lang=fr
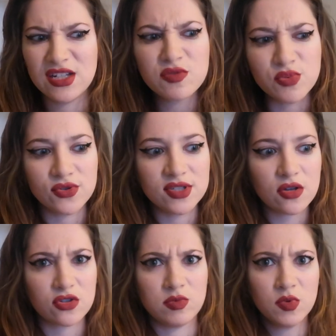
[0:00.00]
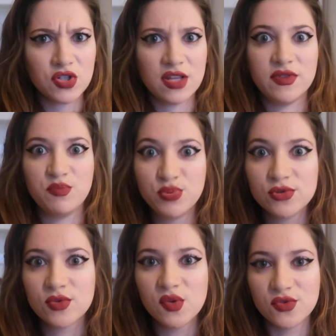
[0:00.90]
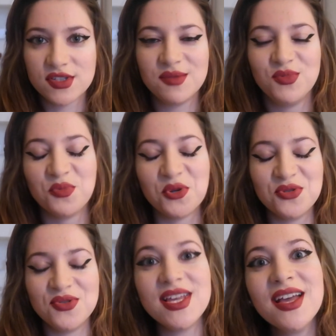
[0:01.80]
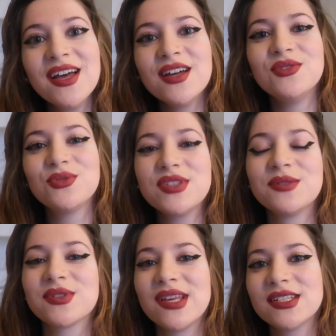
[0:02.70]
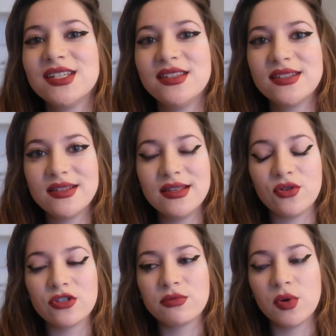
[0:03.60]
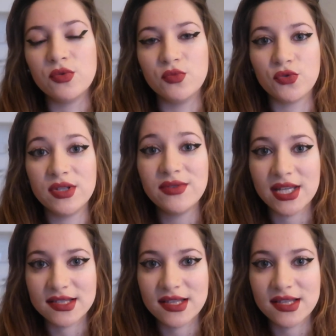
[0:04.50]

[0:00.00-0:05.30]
et là je peux te dire qu'en ce moment j'en avais besoin de ce type de produit du coup c'est pour ça que j'ai décidé en ce moment de me tourner vers